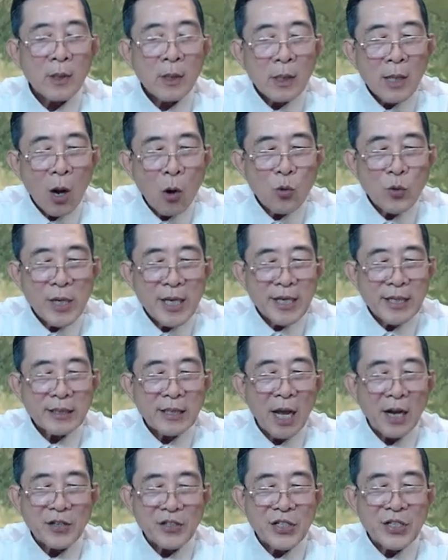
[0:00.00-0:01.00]
Câu ly
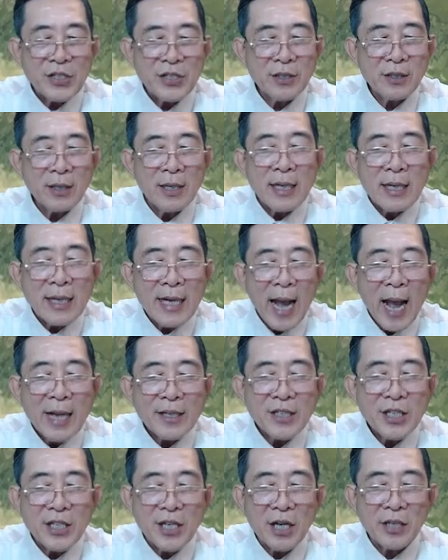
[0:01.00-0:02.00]
thần dương khác
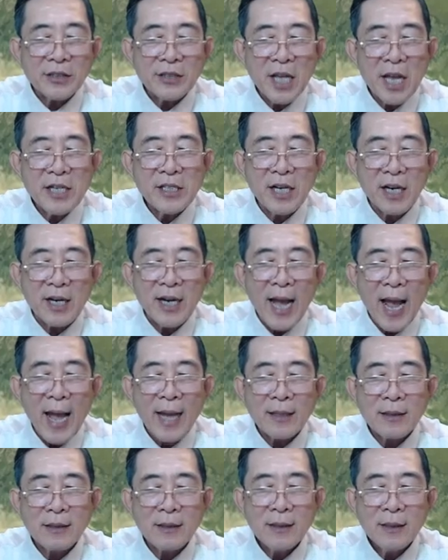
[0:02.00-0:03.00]
với những thế lực
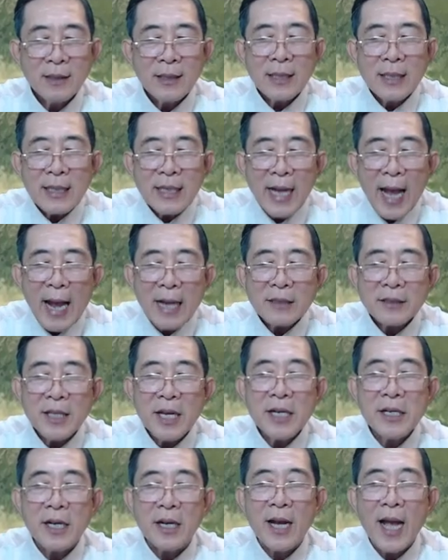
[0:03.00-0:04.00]
khác. Các
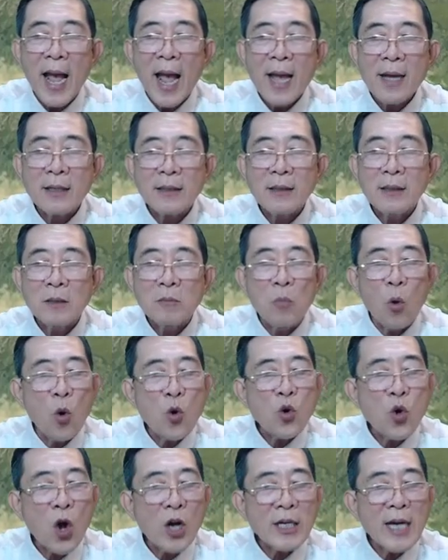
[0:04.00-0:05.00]
thế lực khác
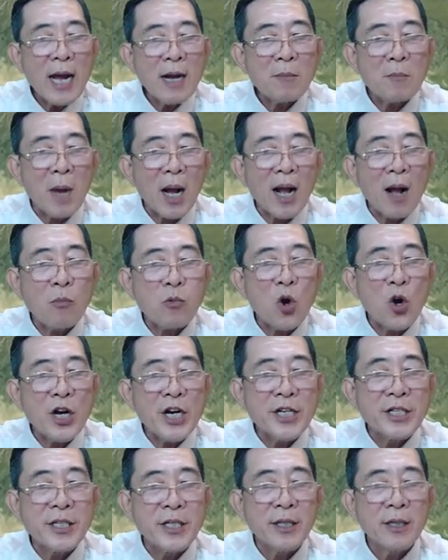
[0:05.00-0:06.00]
muốn có đất mà không có
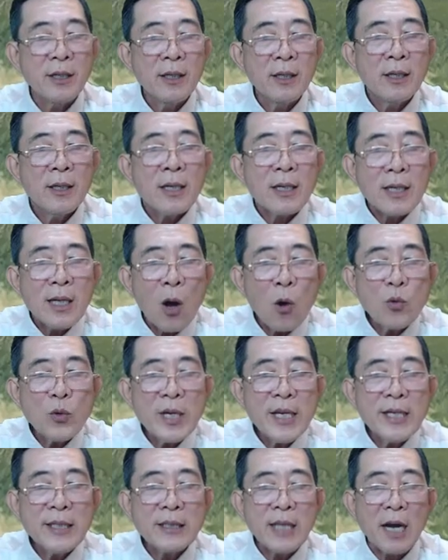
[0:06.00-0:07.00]
người. Câu
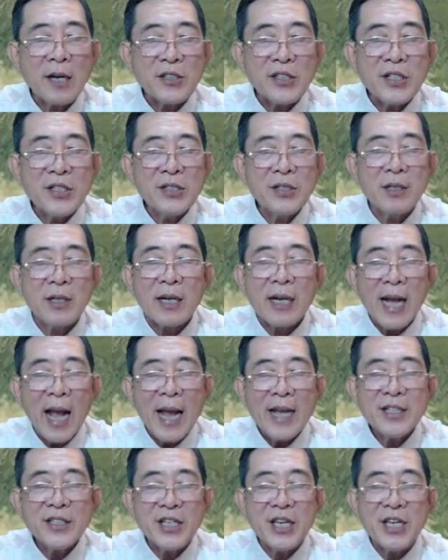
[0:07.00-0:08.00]
ly thần dương
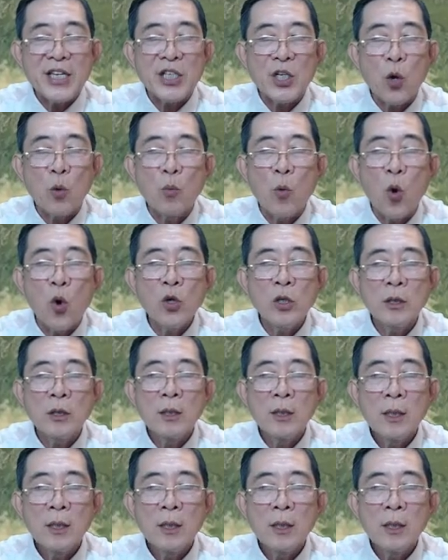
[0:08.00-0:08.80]
cái gì cũng muốn.